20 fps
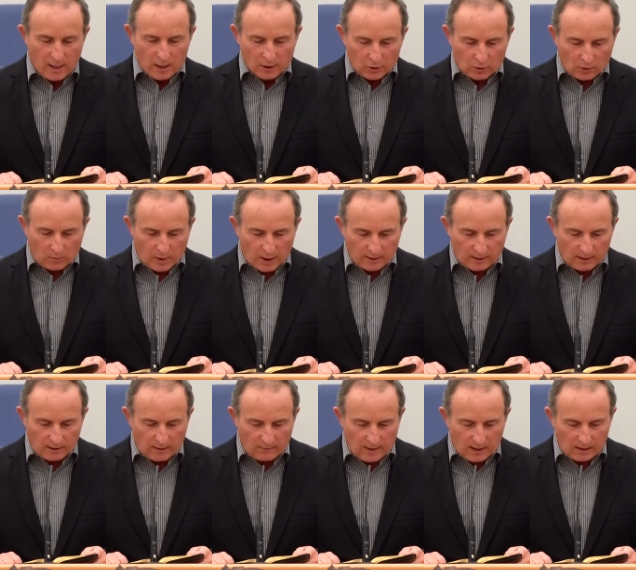чтобы она
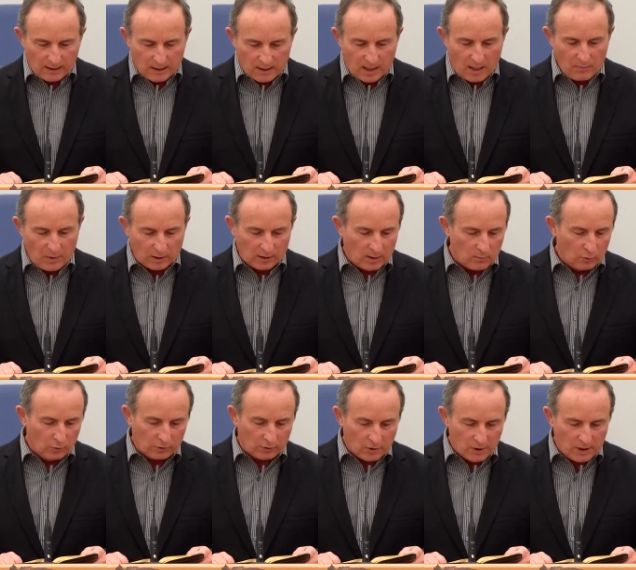давала семя
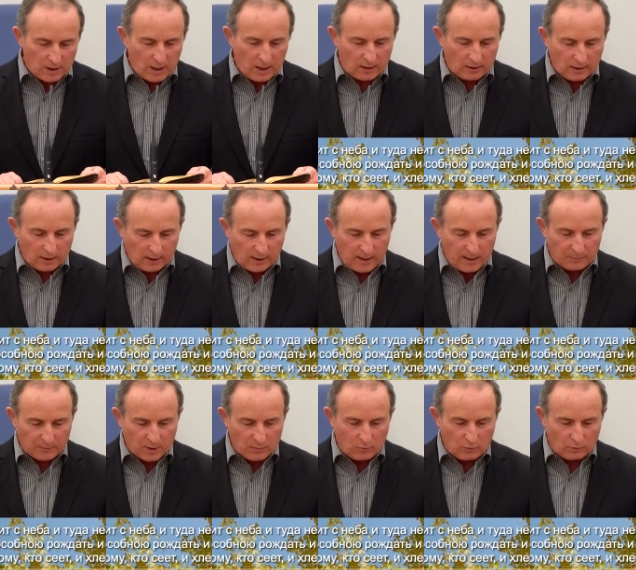тому, кто сеет, и
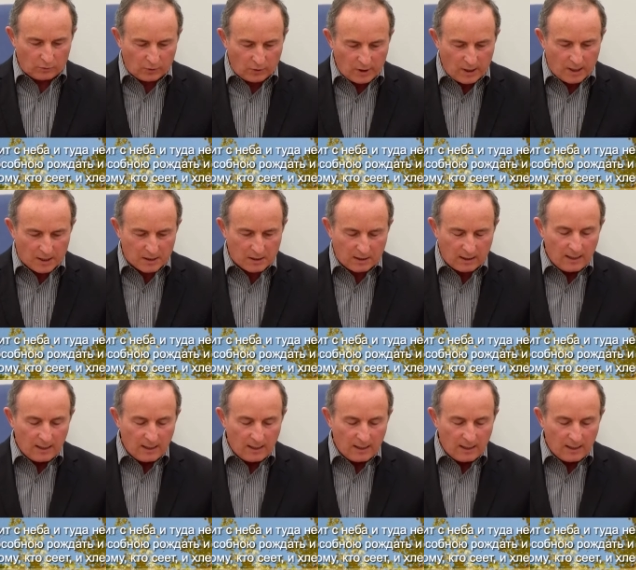хлеб тому, кто ест.